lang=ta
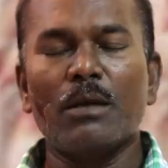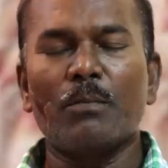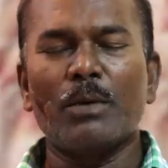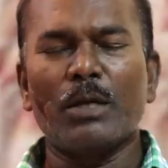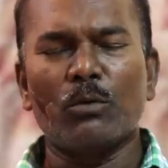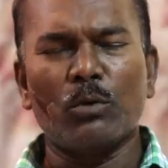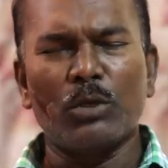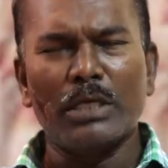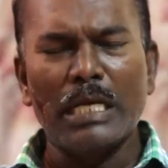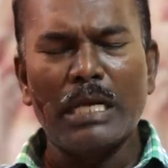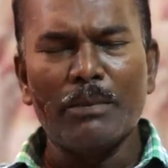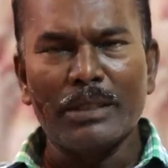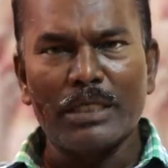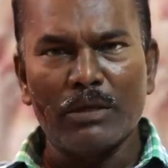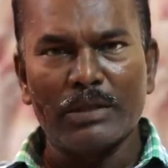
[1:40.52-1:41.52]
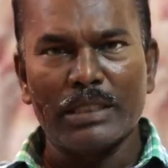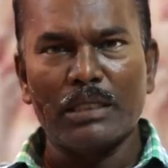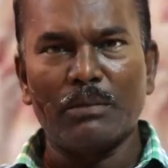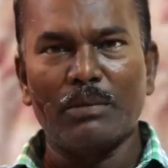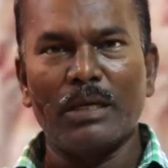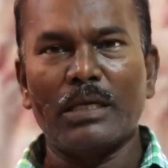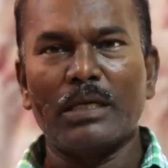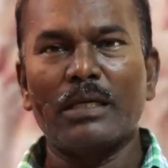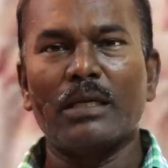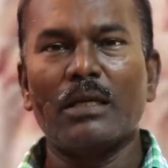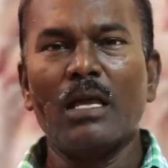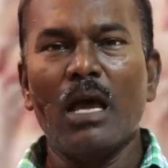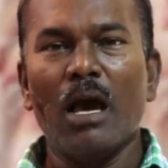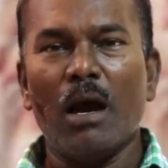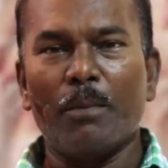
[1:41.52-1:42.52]
அப்புறம் ஒரு நிலைமைக்கு வந்த பிறகு
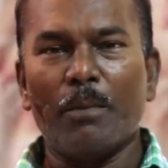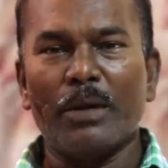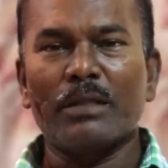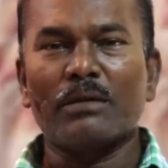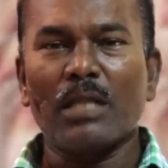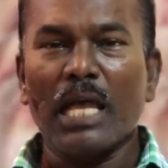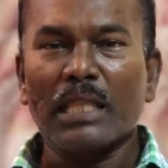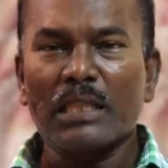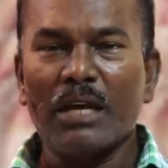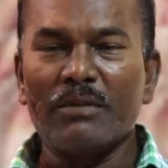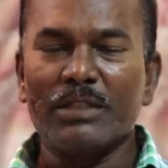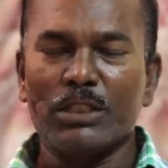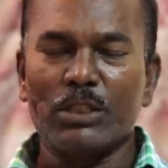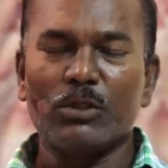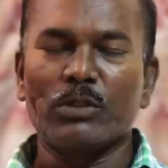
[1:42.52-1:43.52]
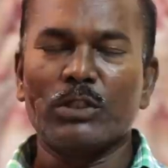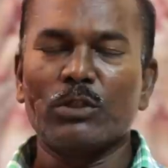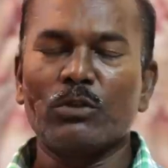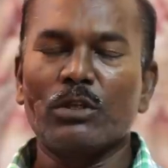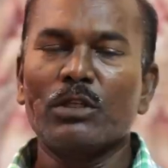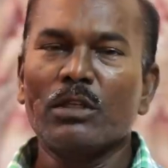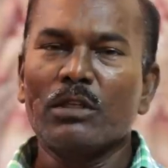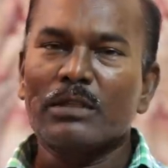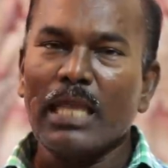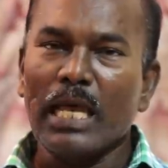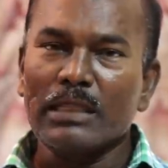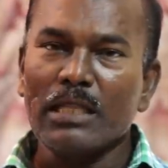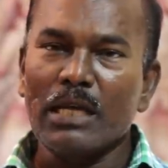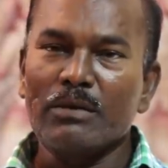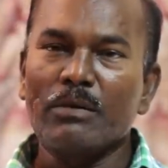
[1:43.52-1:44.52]
அப்புறம் தாத்தா வீட்டுக்கு வந்தோம்
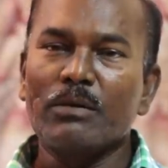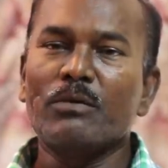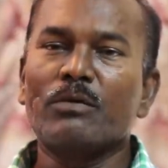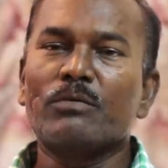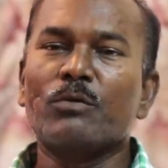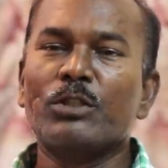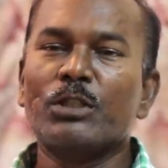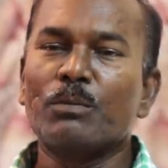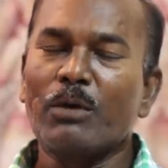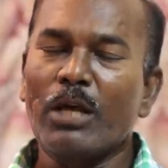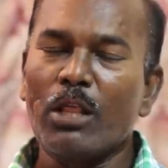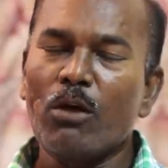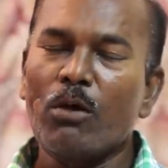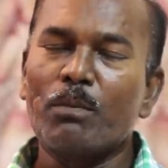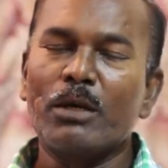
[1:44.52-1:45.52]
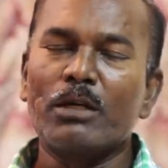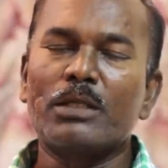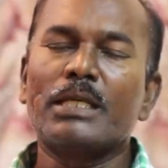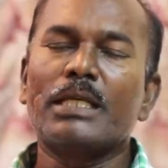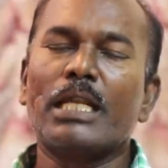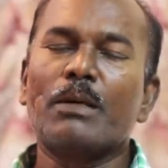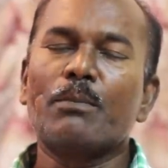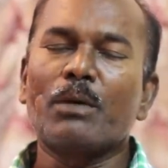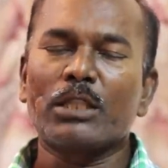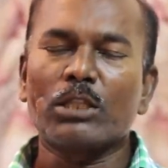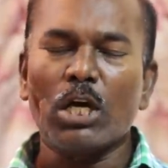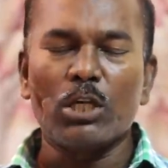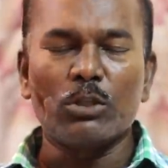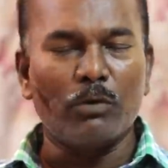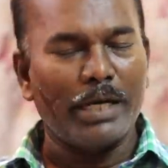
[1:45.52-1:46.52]
தாத்தா விட்டு பரிதாபப்பட்டு என்னை
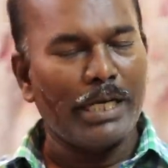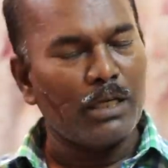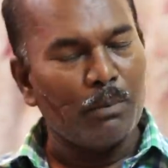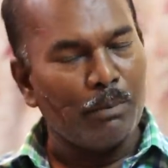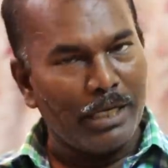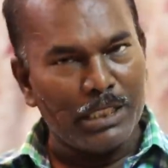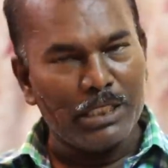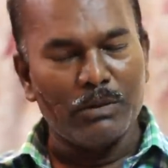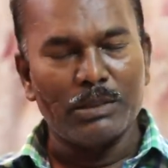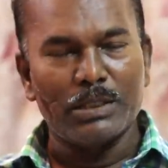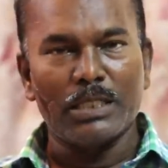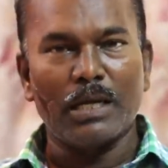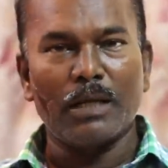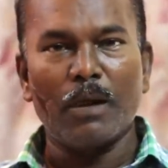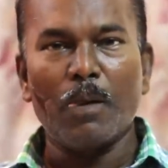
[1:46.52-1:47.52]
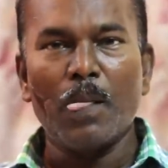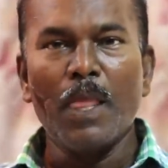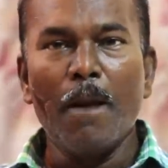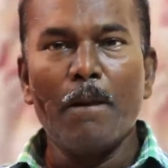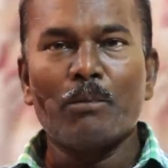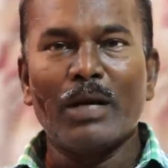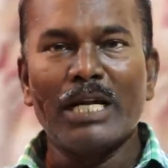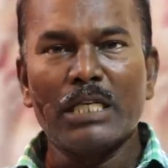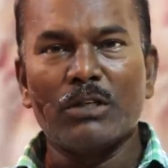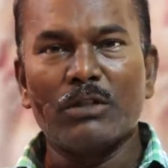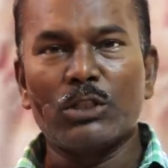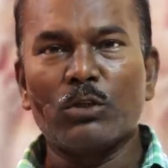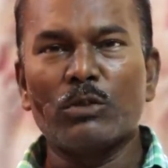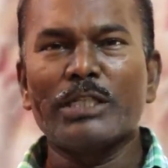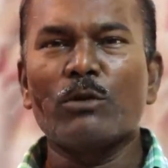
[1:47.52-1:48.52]
பத்தாவது வரைக்கும் படிக்க வச்சாங்க படிக்க
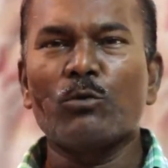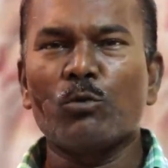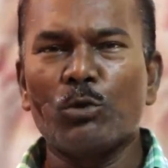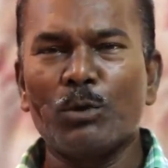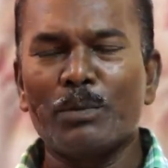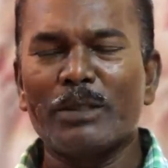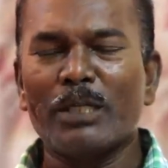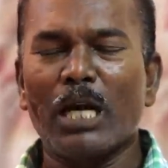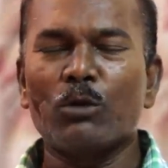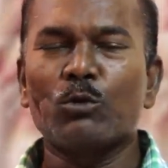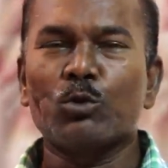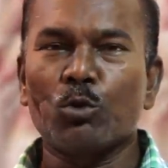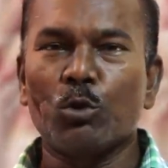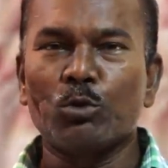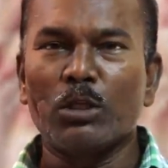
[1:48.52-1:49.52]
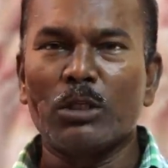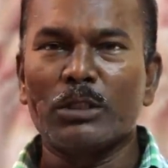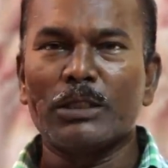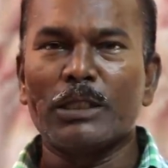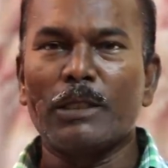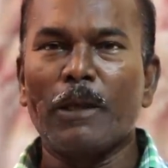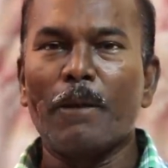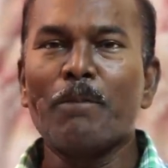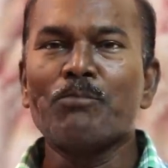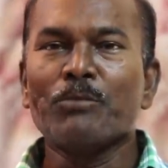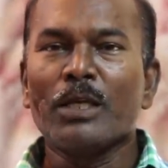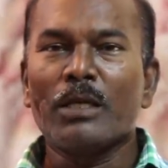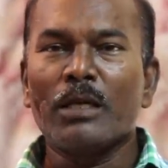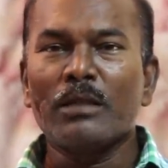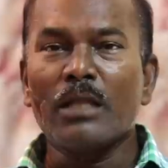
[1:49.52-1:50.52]
வச்சவனுக்கு குறிப்பிட்ட அளவு சொத்து இருந்தது
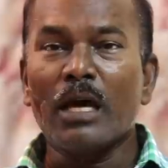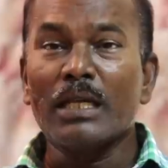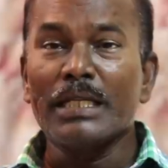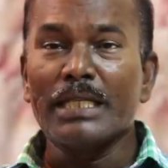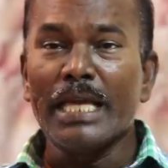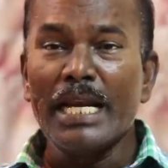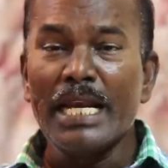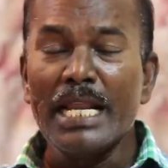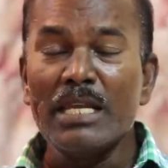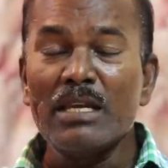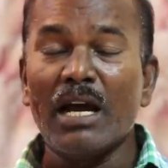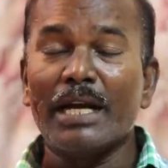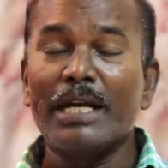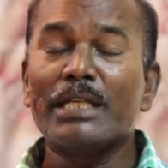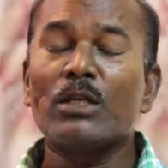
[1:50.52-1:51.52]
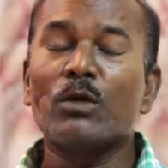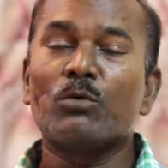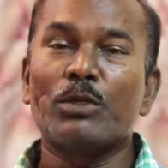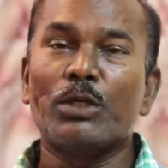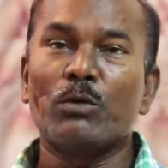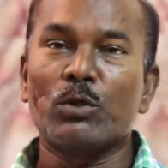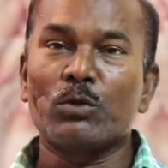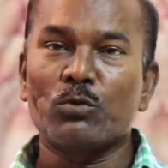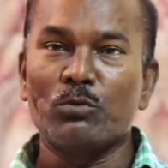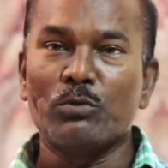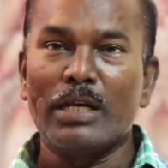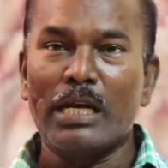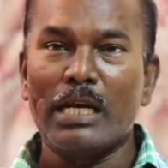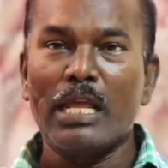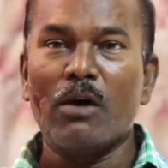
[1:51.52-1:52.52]
இருந்தாலும் என்னையும் அழிக்கக்கூடிய ஒரு
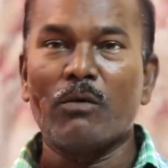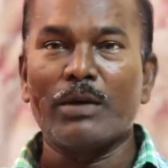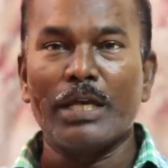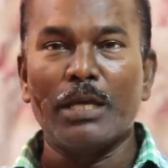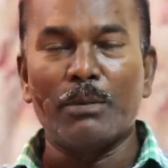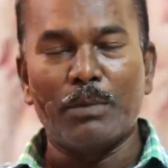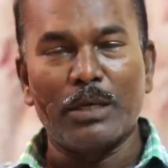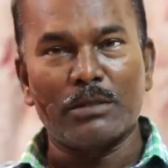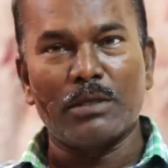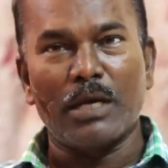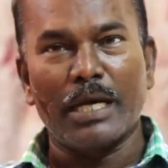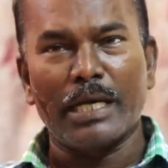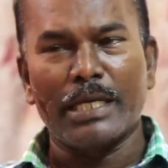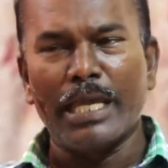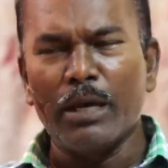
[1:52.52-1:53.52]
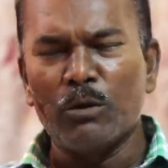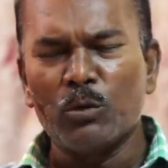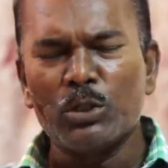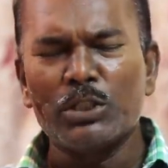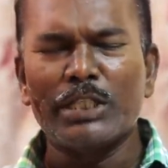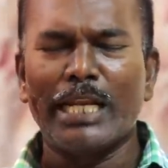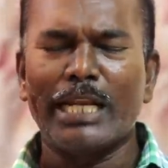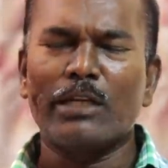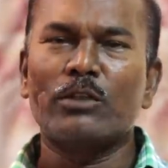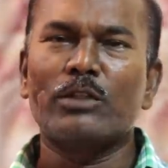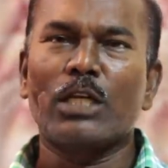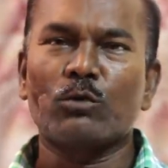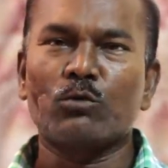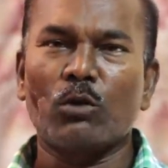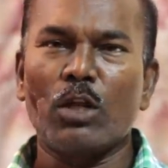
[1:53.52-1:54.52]
சூழ்நிலையில் அவங்க ஏற்படுத்தினாங்க ஏன் விட்டு நிலம்னு
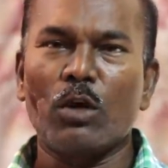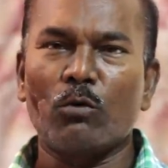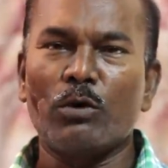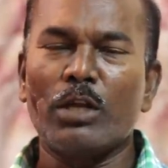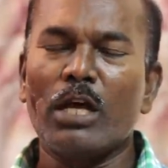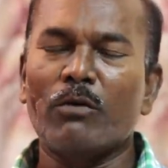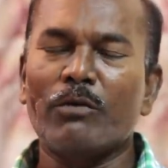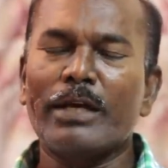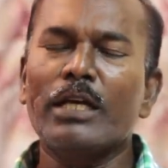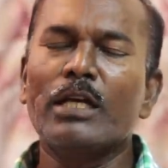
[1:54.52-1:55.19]
நான் சொன்னால் கூட அவங்க